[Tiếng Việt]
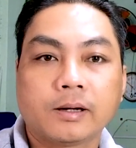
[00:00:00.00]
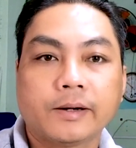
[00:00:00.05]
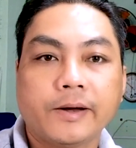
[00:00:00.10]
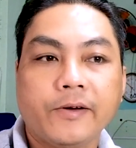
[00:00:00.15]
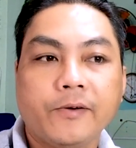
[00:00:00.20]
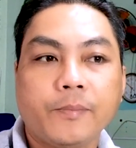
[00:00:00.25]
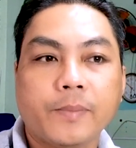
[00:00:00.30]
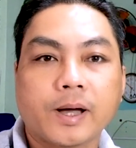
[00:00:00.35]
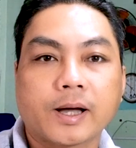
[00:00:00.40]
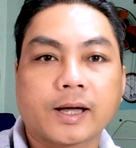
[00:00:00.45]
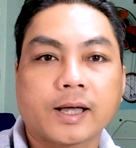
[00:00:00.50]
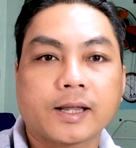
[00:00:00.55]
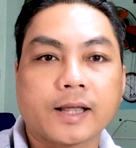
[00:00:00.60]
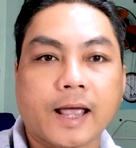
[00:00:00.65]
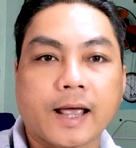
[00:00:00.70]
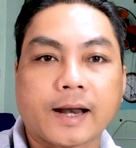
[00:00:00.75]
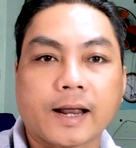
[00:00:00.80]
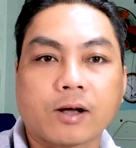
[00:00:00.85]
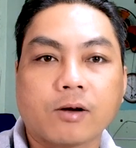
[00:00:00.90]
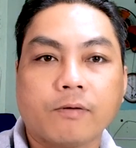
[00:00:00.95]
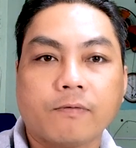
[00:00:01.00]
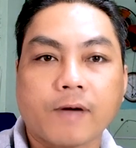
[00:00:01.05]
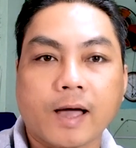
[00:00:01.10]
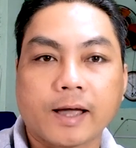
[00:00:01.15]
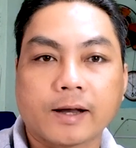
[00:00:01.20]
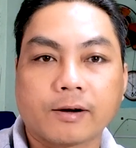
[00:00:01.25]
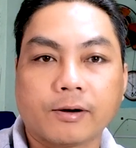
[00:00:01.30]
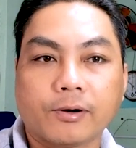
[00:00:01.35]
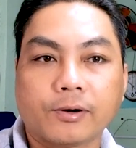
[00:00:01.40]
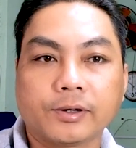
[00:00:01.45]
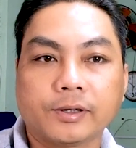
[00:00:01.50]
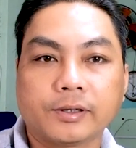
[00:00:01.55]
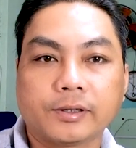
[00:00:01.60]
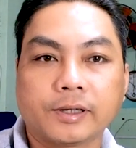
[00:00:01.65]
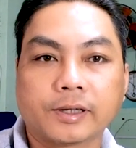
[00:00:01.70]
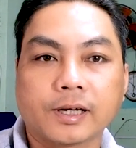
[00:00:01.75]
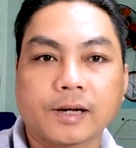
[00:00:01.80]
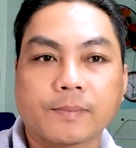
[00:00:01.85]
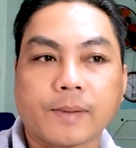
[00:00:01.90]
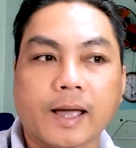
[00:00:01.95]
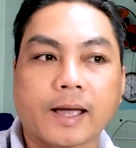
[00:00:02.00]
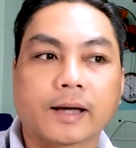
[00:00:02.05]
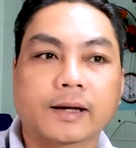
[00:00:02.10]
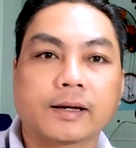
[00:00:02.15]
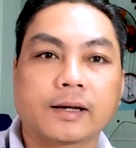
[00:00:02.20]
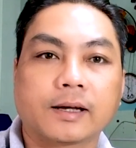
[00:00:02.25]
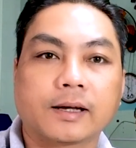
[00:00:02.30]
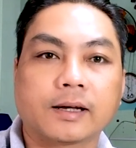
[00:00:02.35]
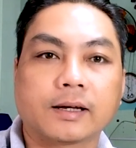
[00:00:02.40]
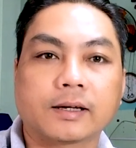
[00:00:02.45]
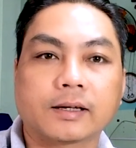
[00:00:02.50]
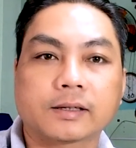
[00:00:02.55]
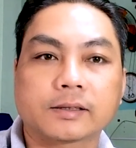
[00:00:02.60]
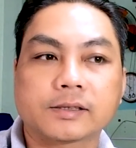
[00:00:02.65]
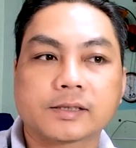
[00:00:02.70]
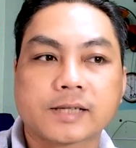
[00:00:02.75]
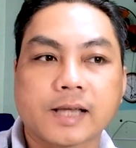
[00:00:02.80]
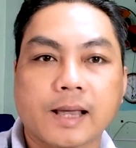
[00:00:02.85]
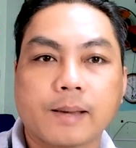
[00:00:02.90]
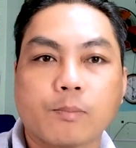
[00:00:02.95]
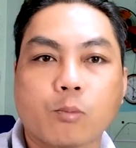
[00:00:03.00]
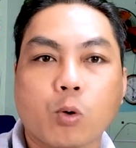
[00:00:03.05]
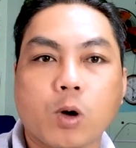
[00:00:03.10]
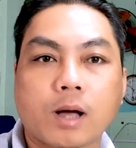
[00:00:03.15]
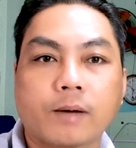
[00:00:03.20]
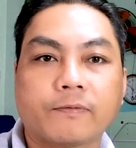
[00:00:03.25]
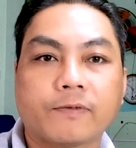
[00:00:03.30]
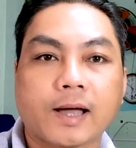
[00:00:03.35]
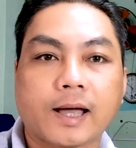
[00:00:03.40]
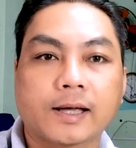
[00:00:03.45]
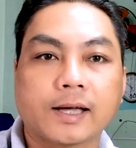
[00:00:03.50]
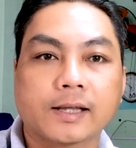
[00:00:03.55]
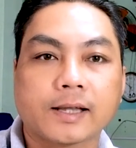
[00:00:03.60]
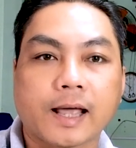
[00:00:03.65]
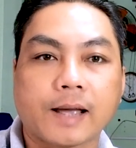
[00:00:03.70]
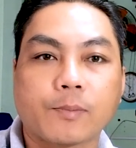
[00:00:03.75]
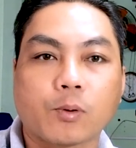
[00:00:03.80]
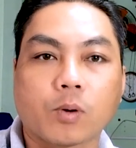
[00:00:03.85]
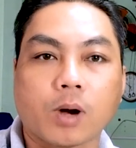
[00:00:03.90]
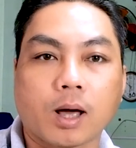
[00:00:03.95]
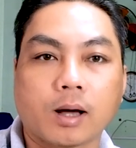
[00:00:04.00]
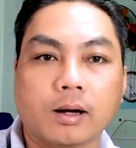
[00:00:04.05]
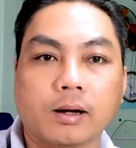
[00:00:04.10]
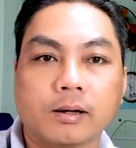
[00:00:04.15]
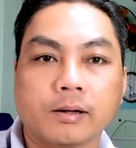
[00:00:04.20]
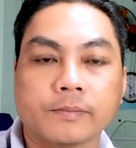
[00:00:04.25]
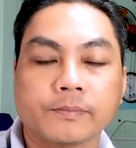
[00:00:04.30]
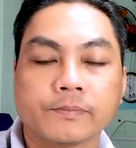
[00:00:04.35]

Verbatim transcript: nếu mà khách hàng đã có file rồi thì các bạn uh, xem qua file khách hàng một lần